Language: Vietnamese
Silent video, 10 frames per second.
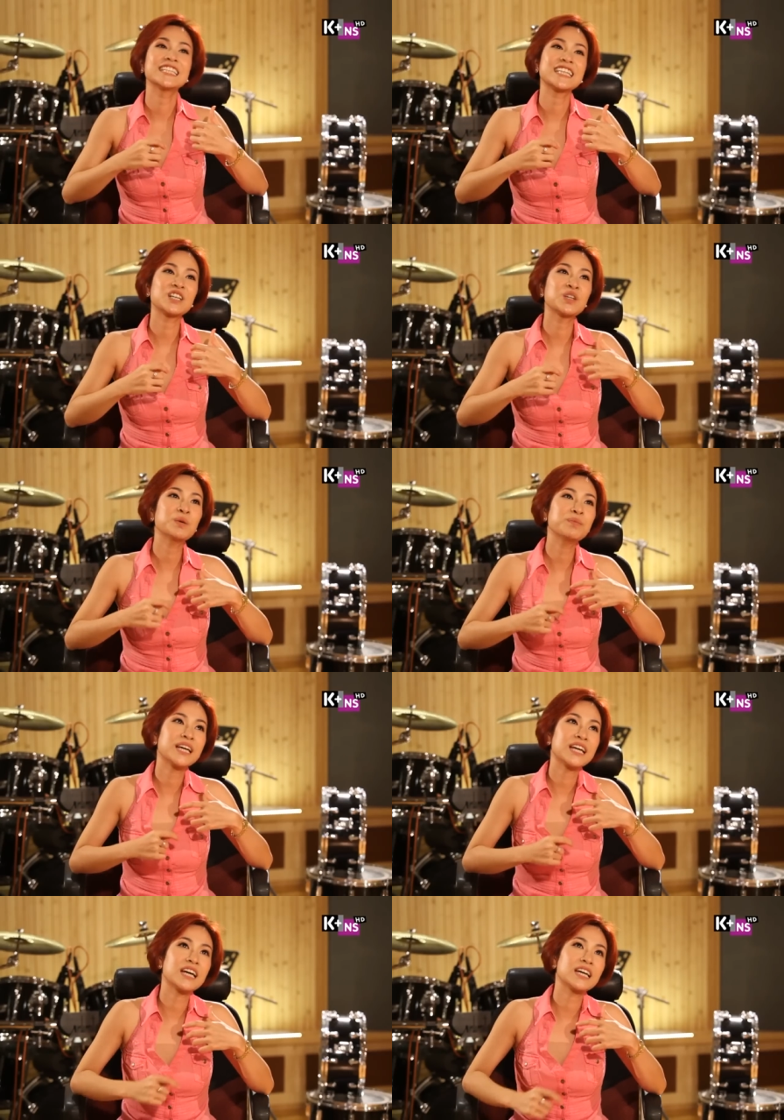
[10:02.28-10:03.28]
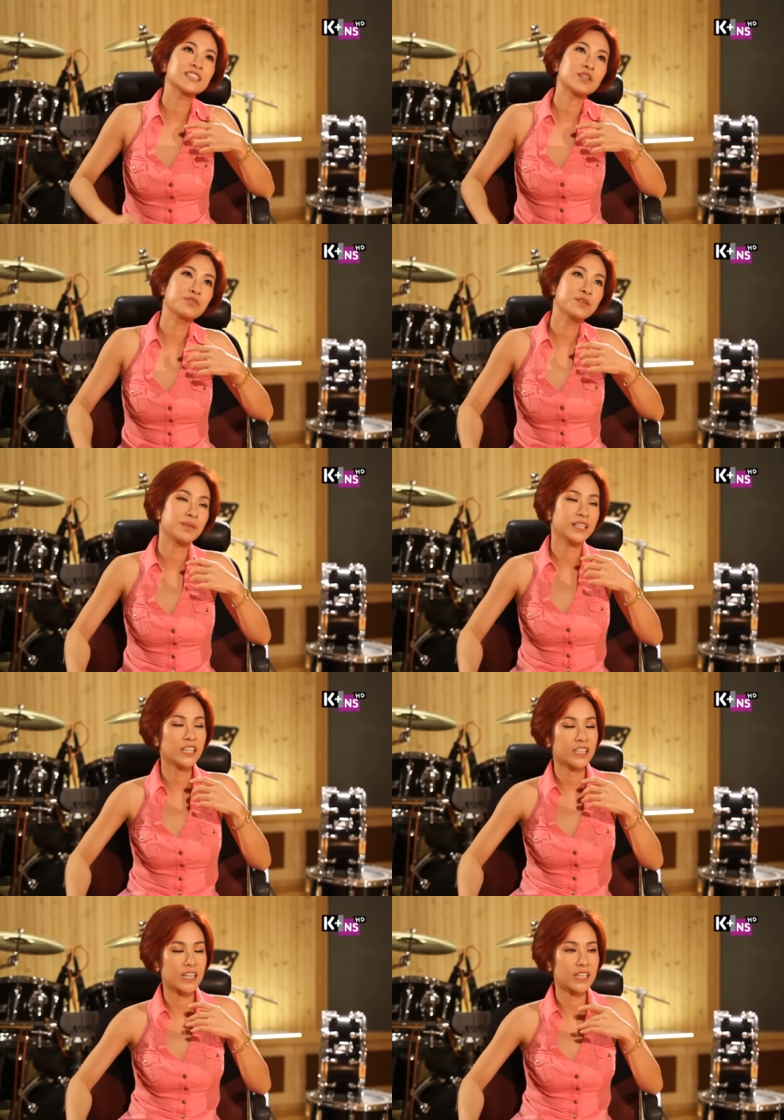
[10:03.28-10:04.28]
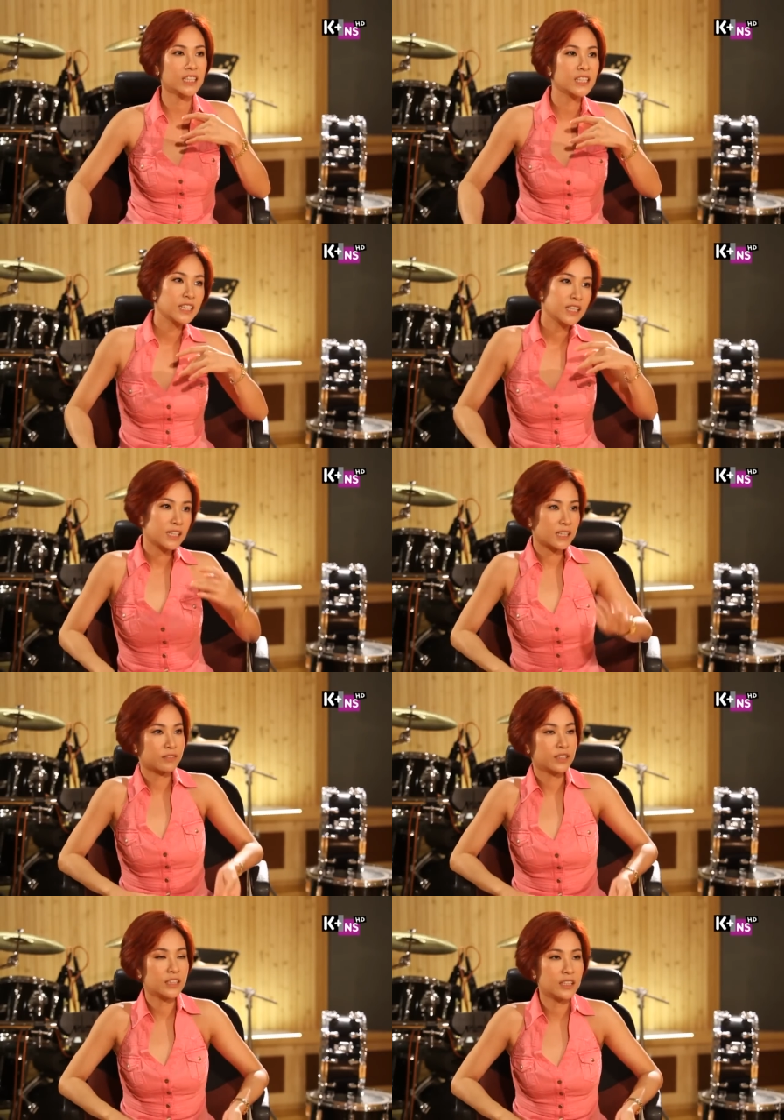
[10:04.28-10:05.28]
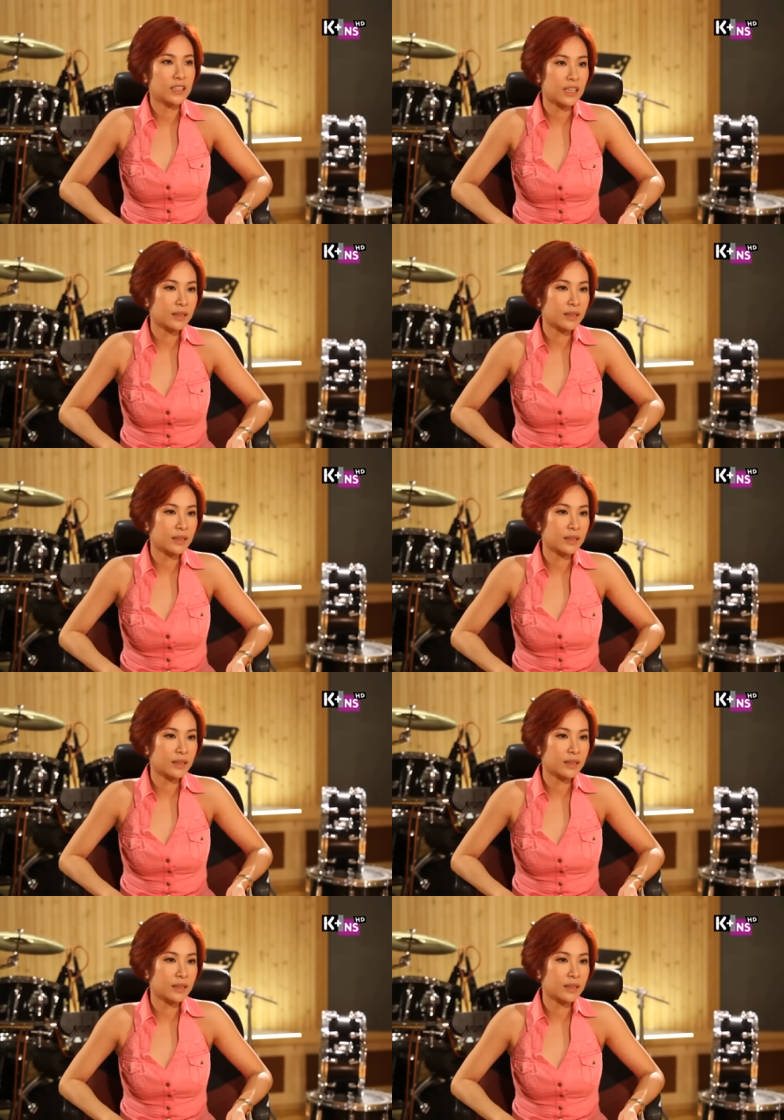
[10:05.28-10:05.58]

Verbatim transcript: thì ca khúc là trong phim Mỹ Nhân Kế à, với tên